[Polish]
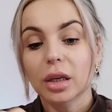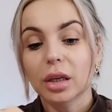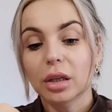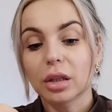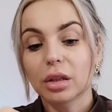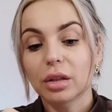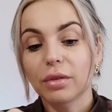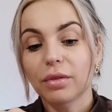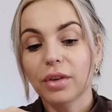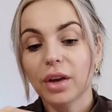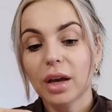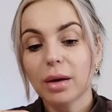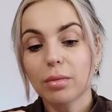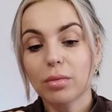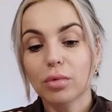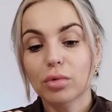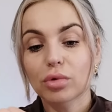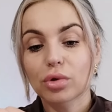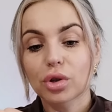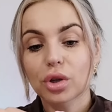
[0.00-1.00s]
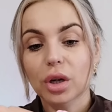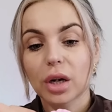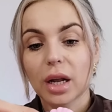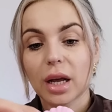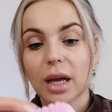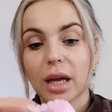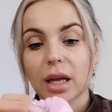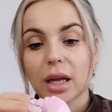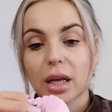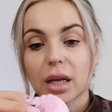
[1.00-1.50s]
i dwie
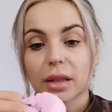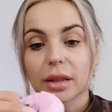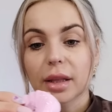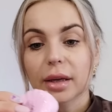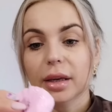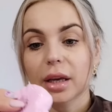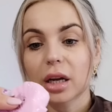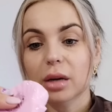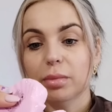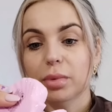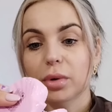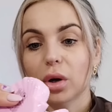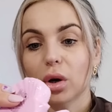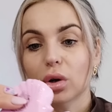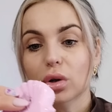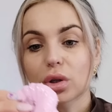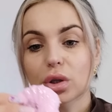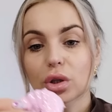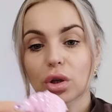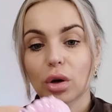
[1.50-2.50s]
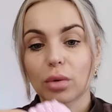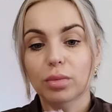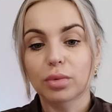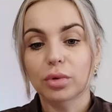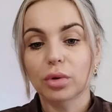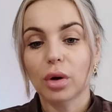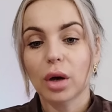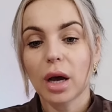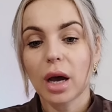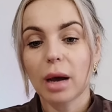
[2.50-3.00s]
muszle tak jakby
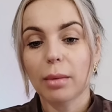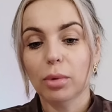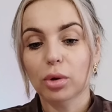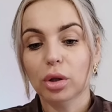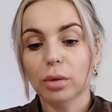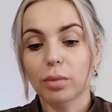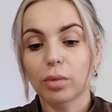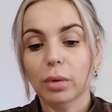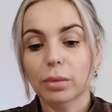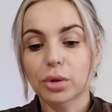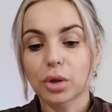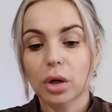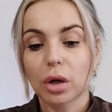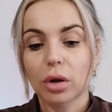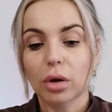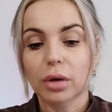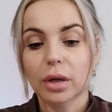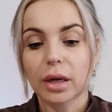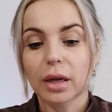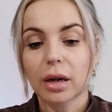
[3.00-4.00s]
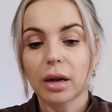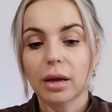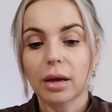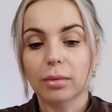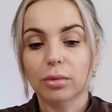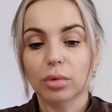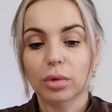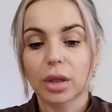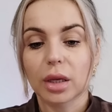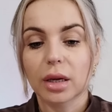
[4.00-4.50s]
osobno. Aha, bo to było przyklejone
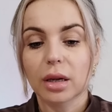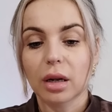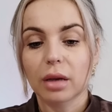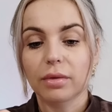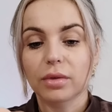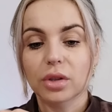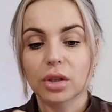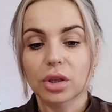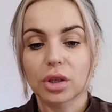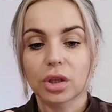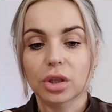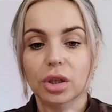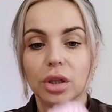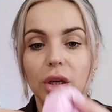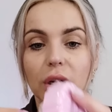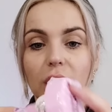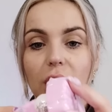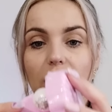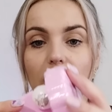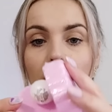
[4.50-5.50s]
klejem, tutaj klej widzę, że się